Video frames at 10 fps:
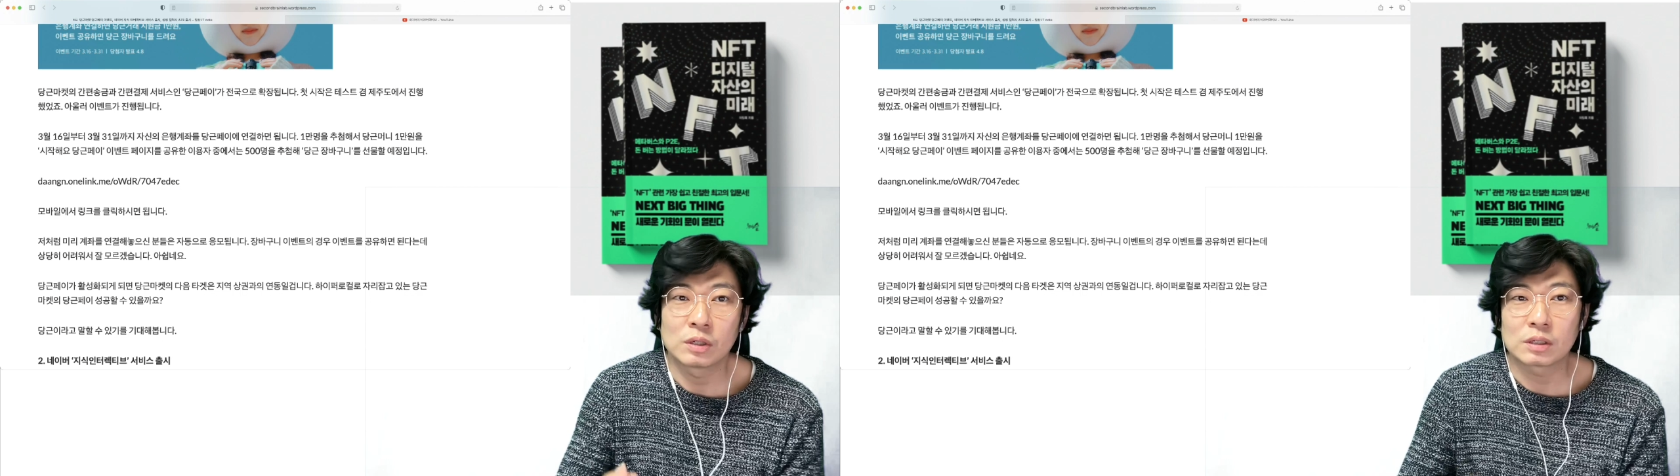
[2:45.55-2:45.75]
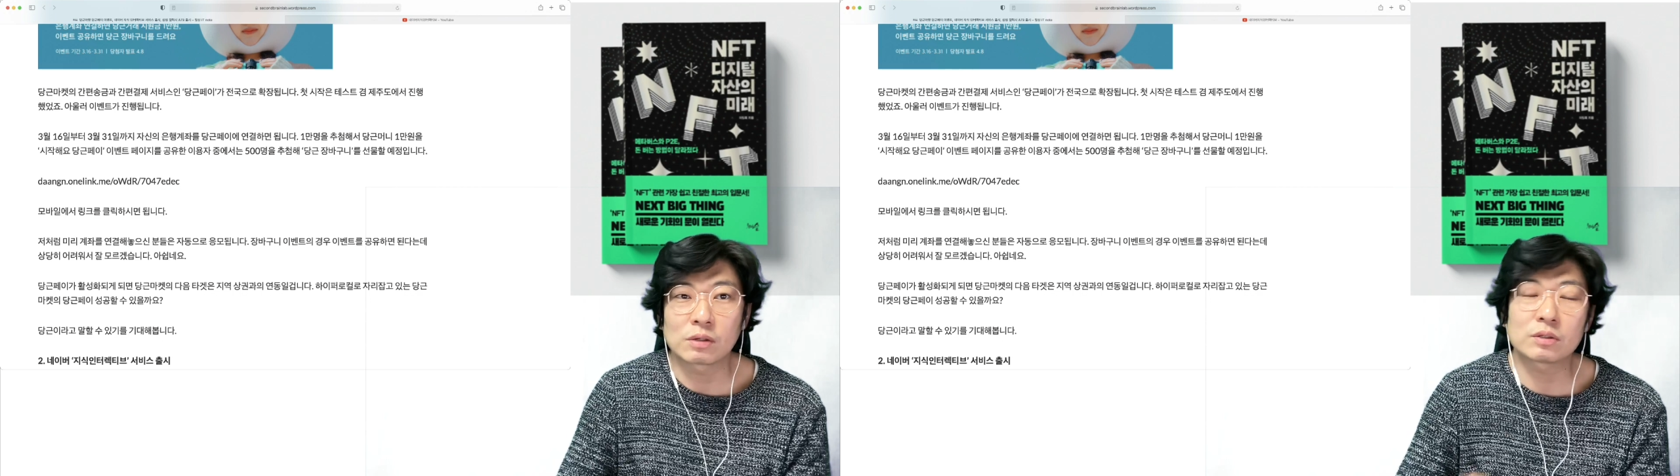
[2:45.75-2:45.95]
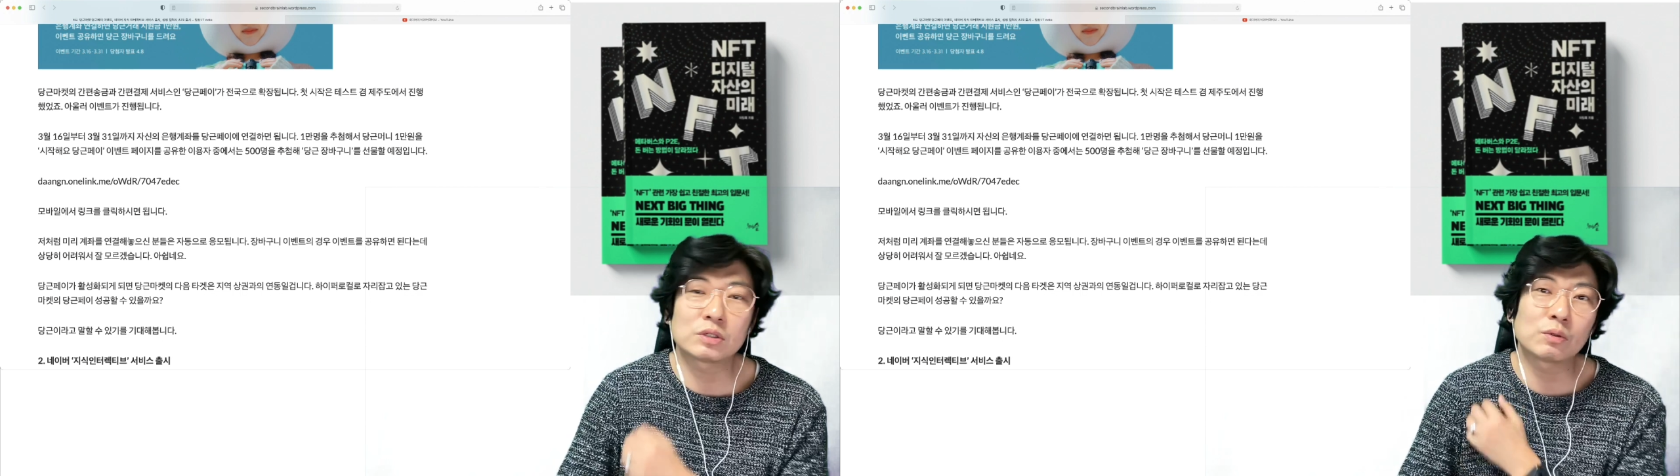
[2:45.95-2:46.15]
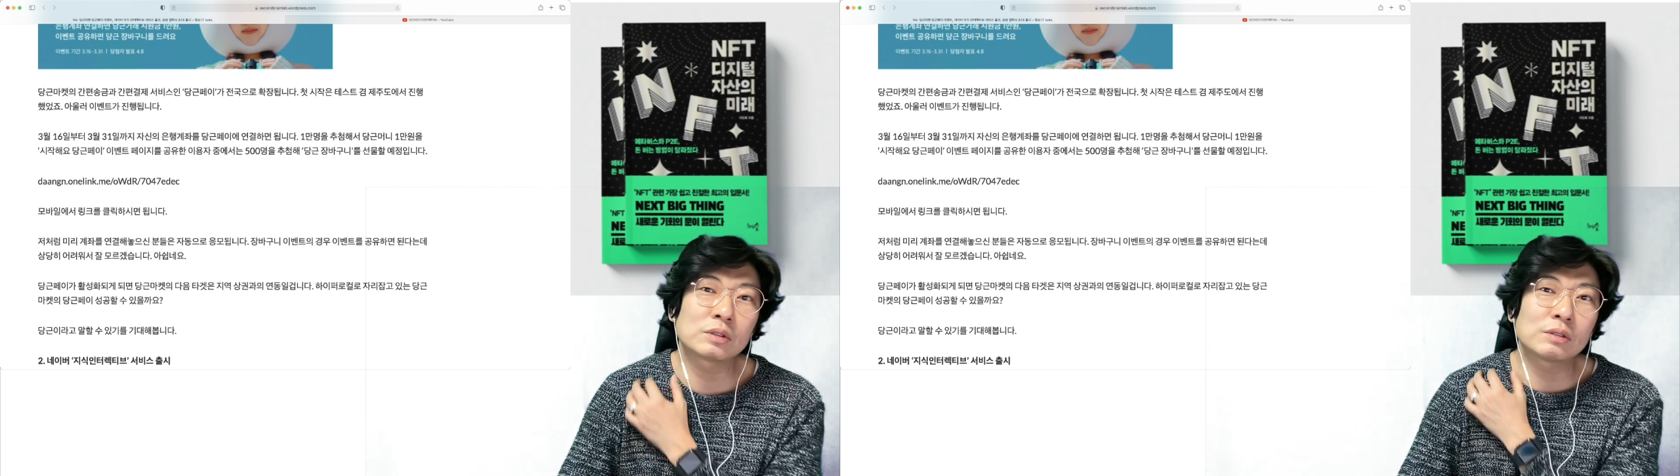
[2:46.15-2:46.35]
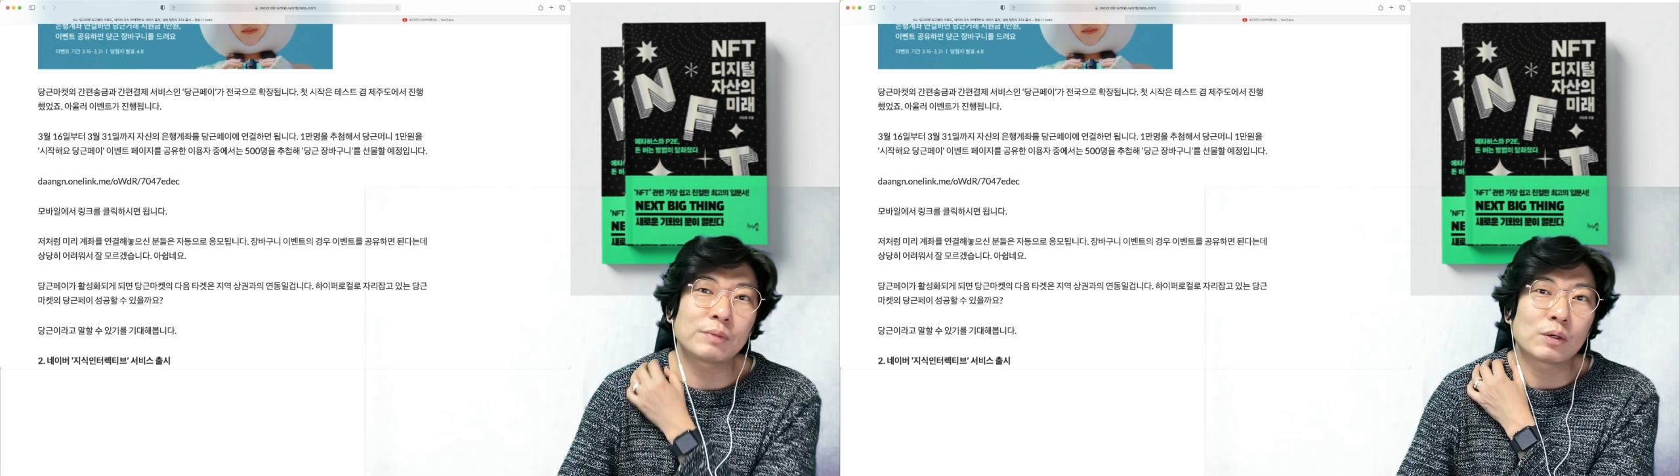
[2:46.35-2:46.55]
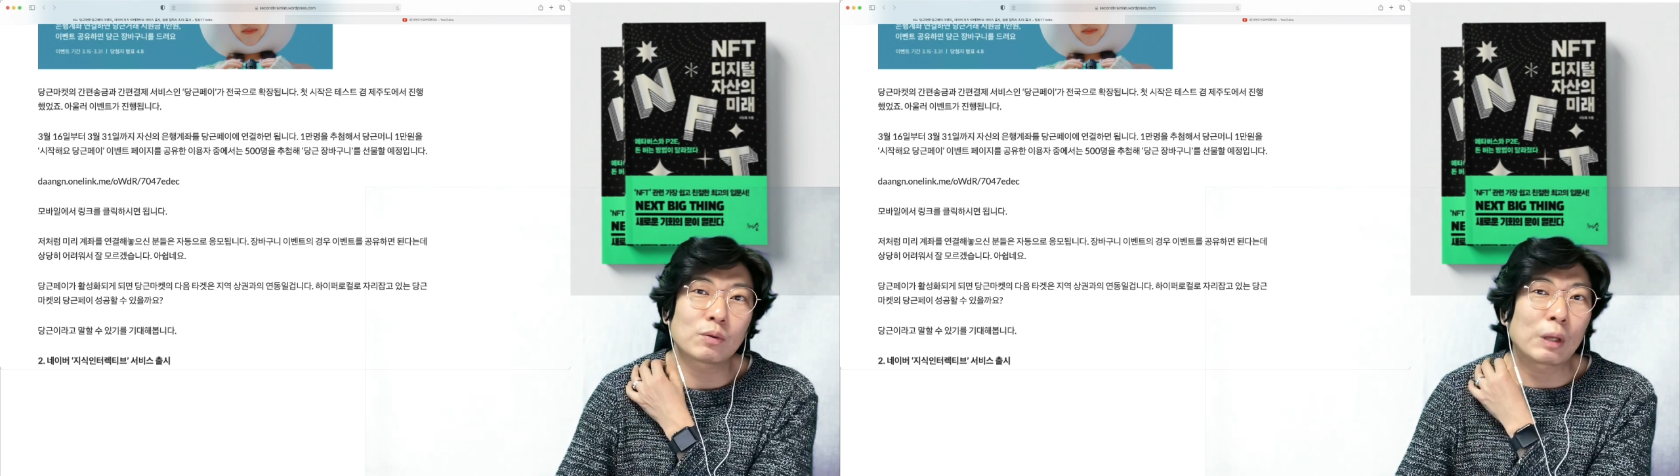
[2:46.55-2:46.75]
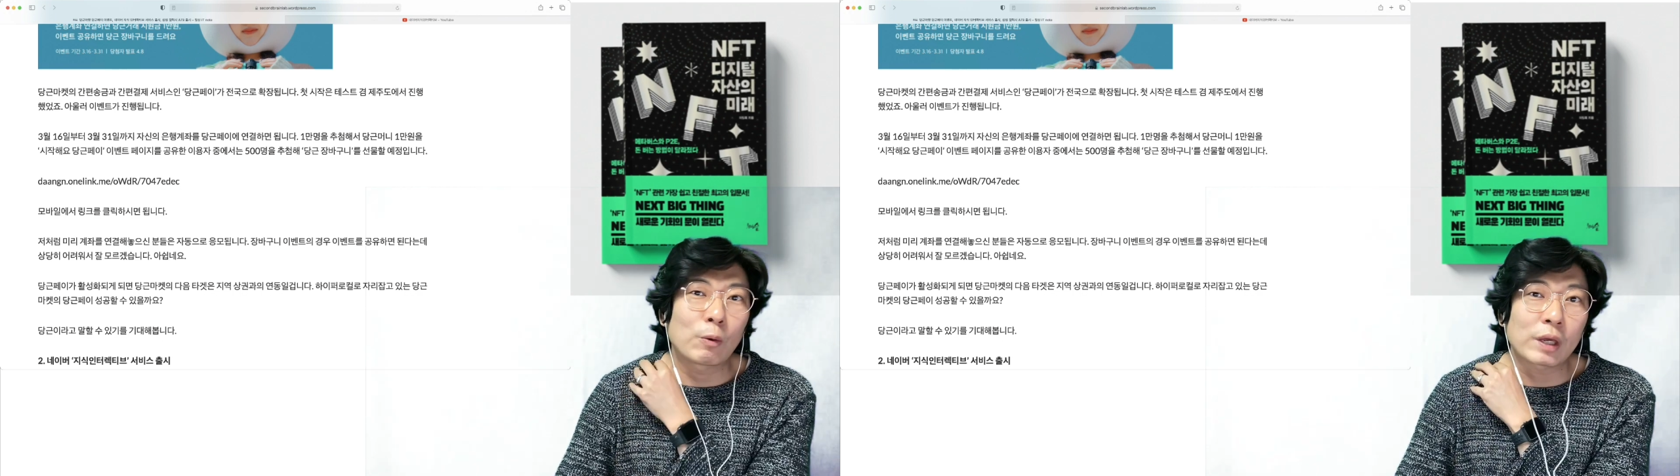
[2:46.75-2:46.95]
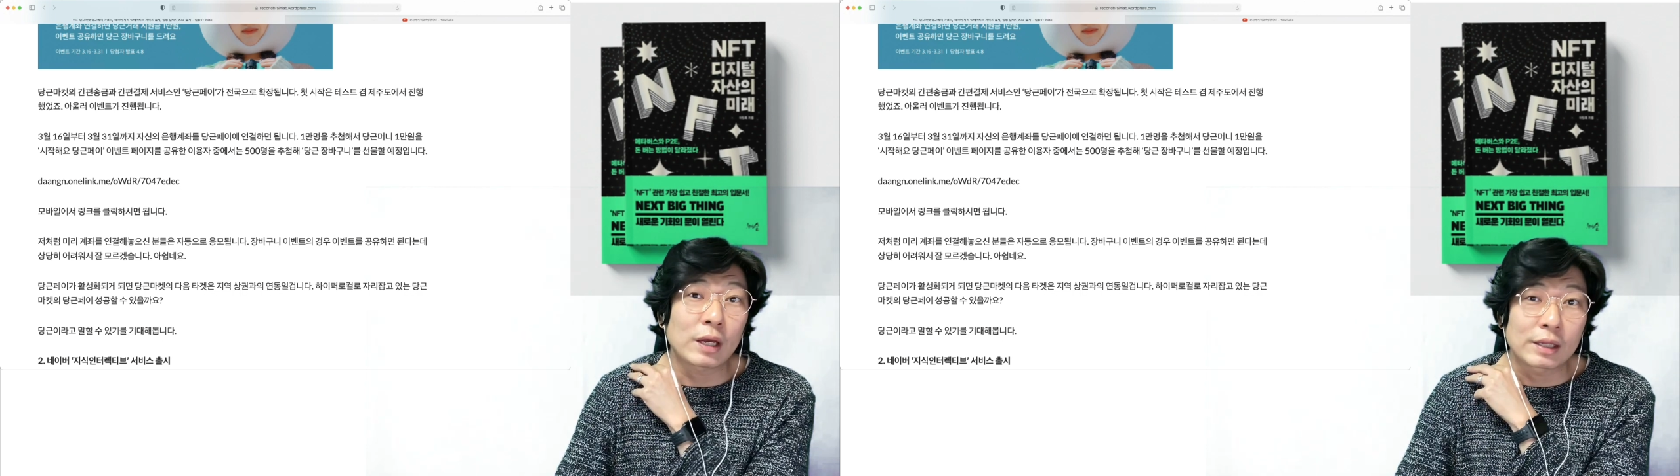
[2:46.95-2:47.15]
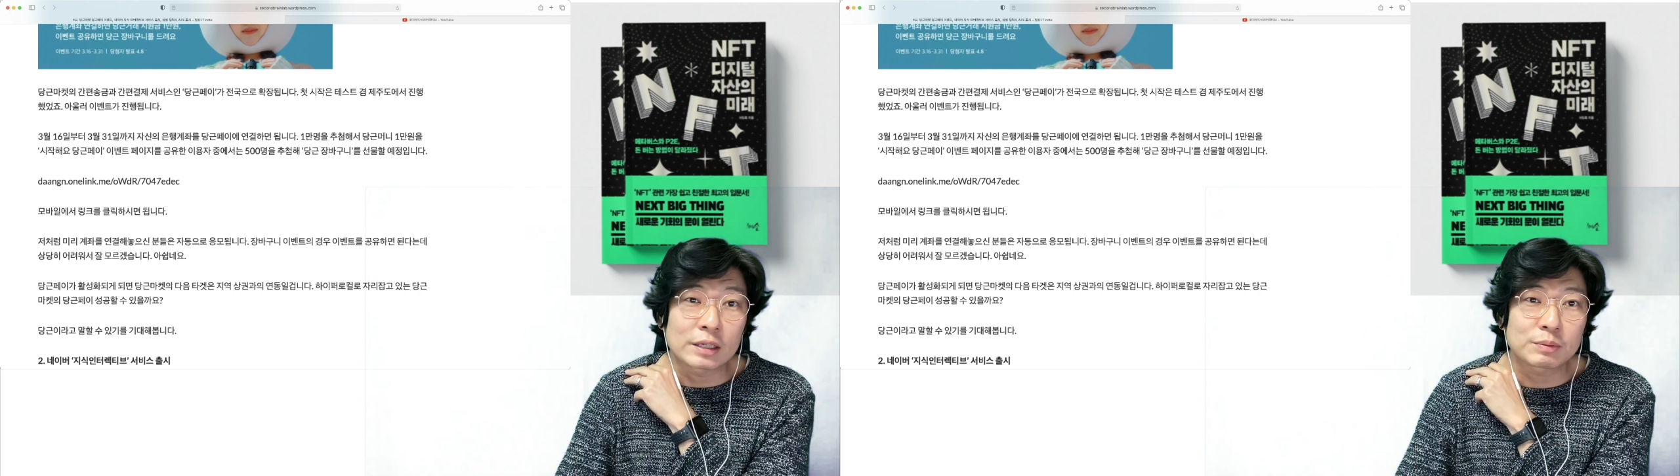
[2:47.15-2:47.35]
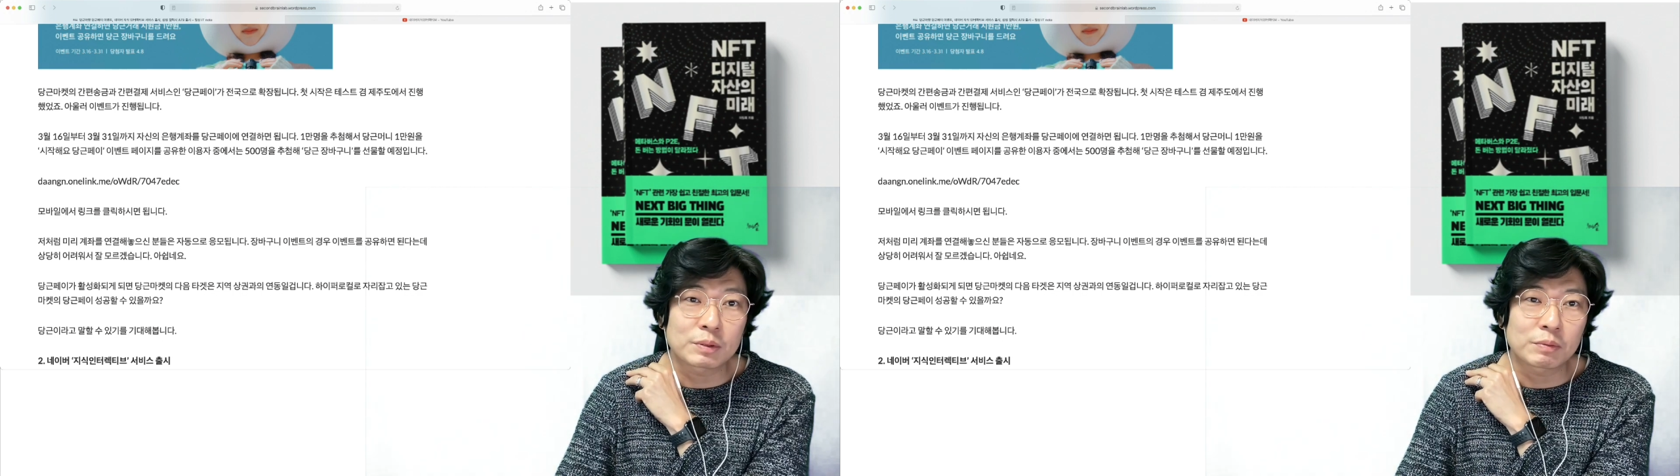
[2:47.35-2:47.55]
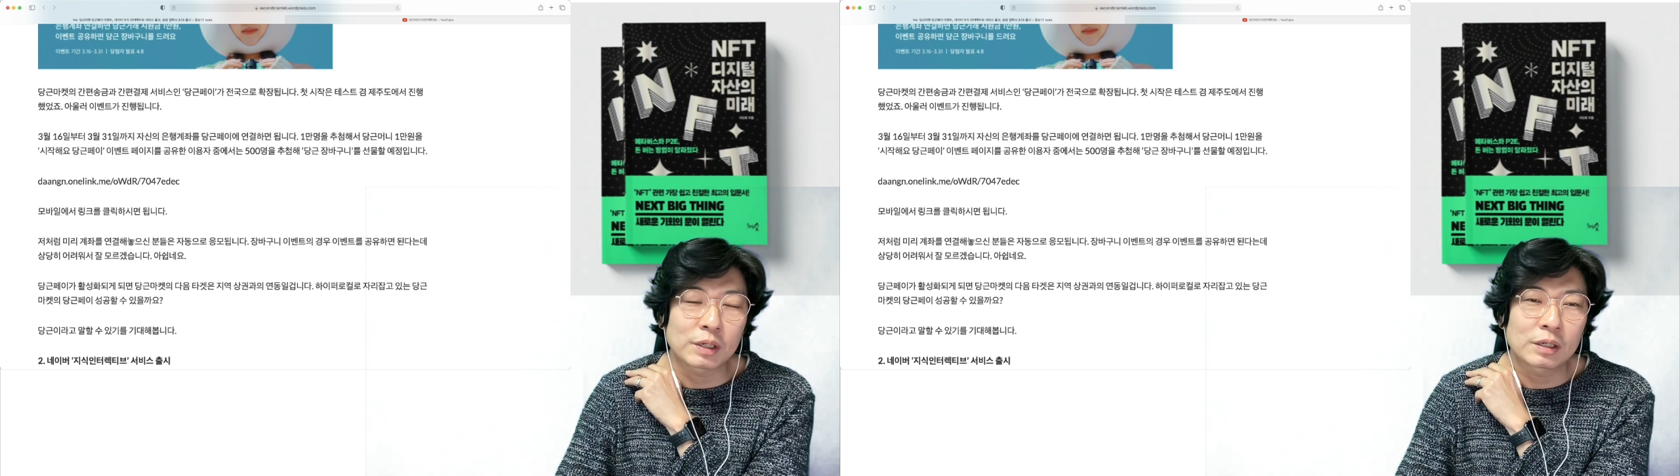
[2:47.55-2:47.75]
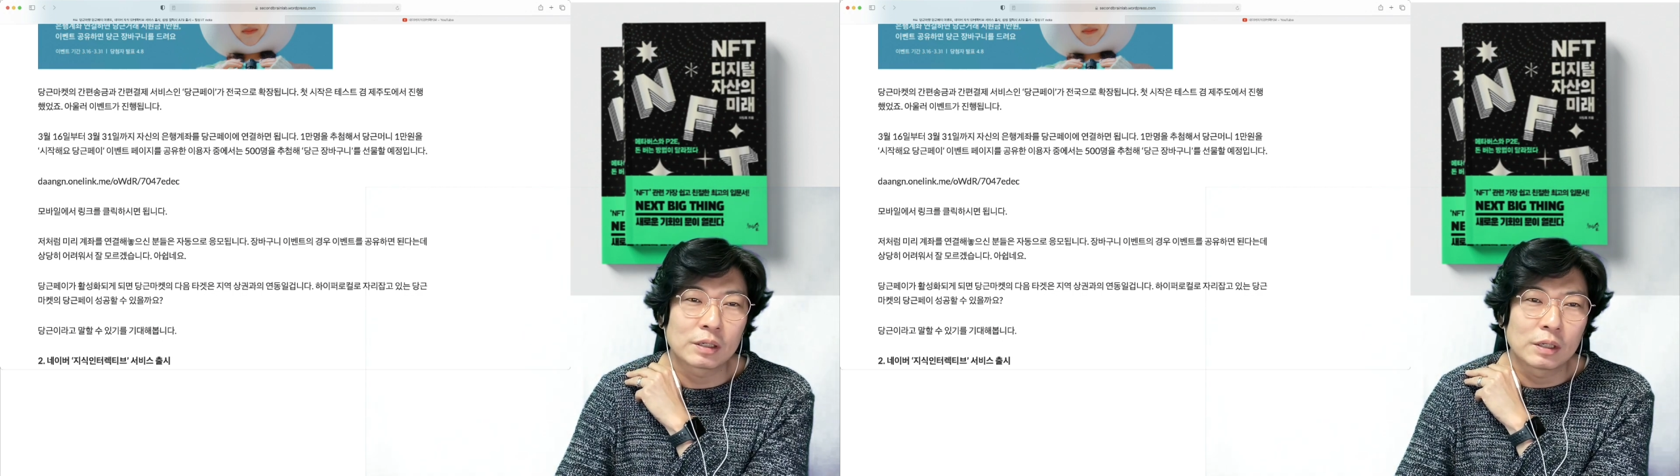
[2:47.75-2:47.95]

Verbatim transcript: 그래서 지원금이라고 나온 게 아닌가 싶습니다.